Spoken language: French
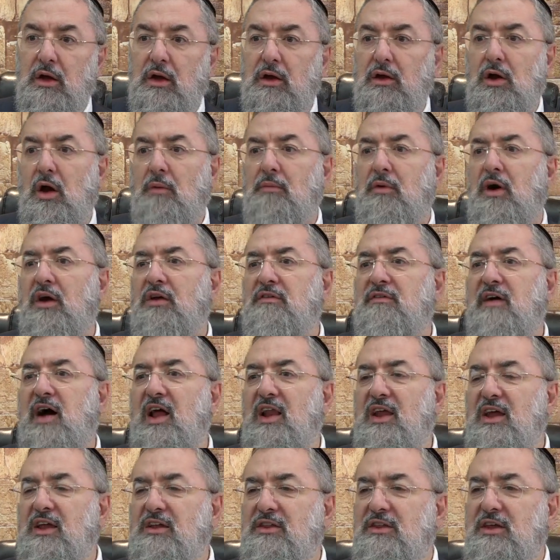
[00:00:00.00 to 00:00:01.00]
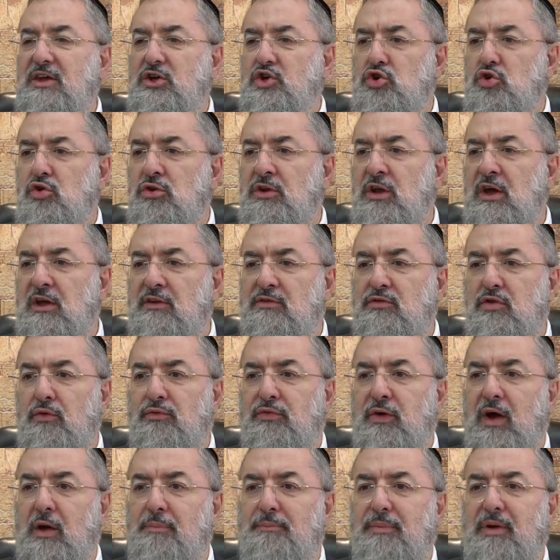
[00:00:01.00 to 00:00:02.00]
Comment il va aller déjeuner, se
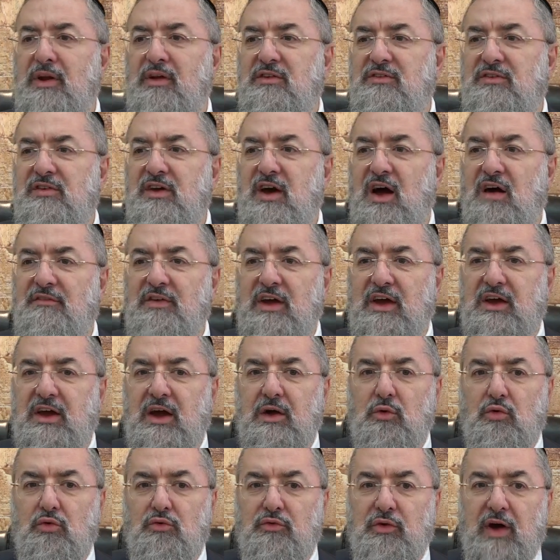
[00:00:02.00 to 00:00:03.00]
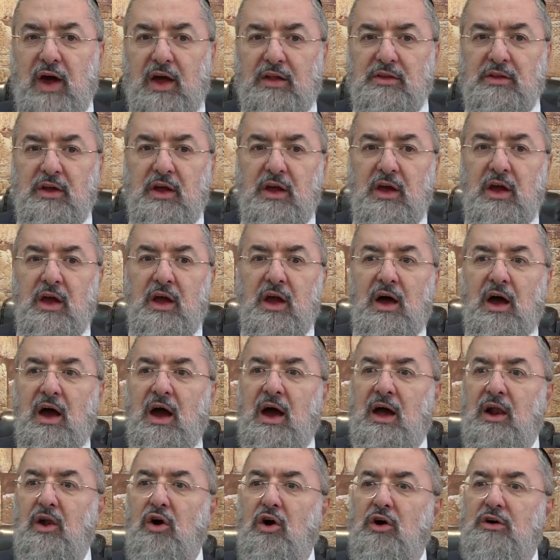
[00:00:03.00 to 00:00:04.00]
faire plaisir avec Réhouven,
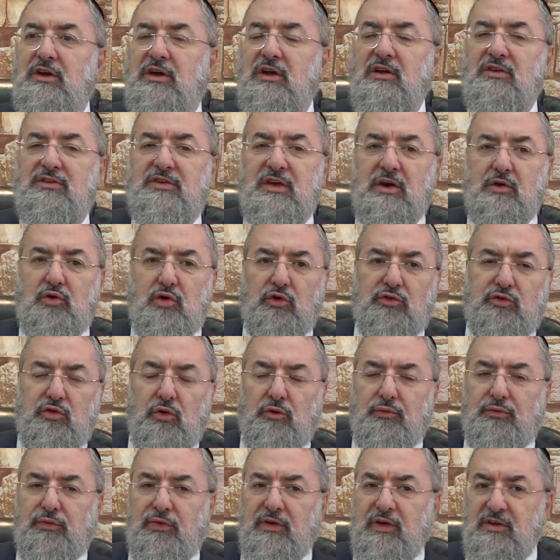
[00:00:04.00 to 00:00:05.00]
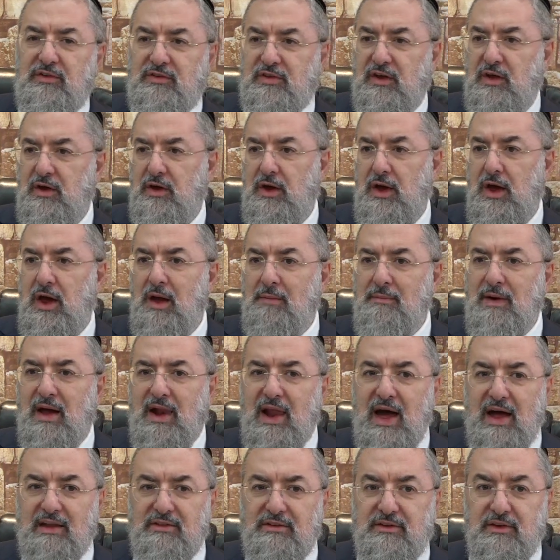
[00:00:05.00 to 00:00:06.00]
alors qu'il sait que son fils est
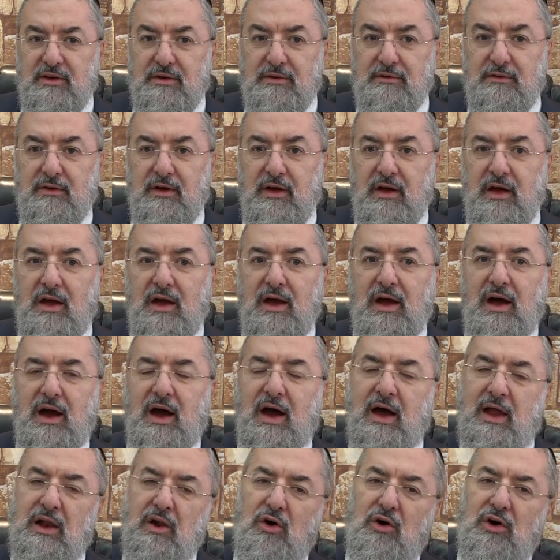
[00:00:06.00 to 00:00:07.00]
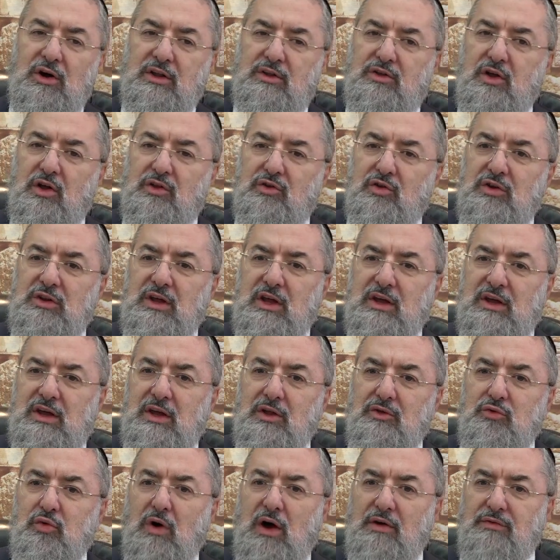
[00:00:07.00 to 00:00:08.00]
malade Alors, étant donné
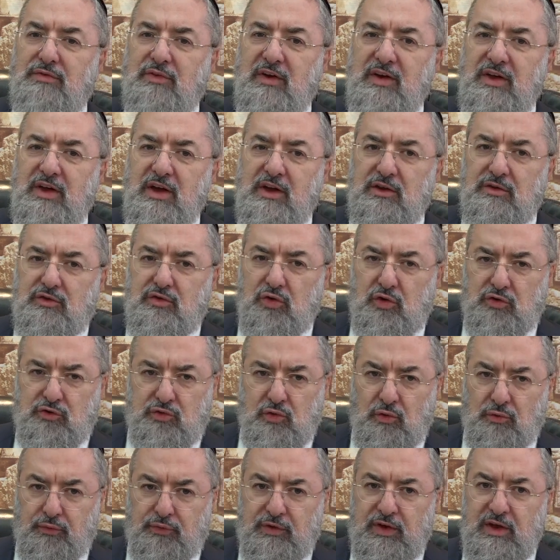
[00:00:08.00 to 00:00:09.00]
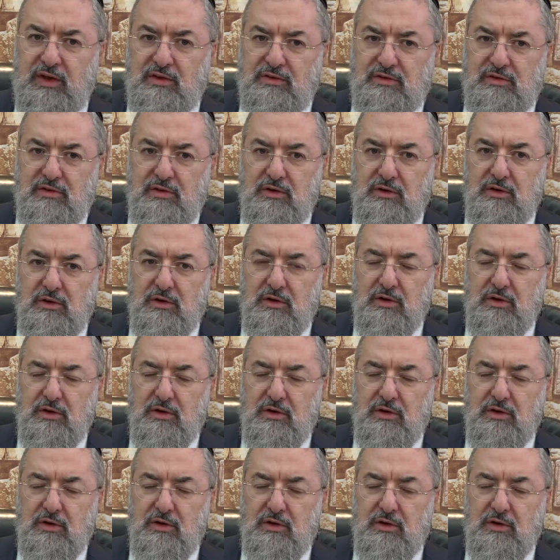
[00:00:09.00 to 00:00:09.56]
qu'il doit veiller sur son fils,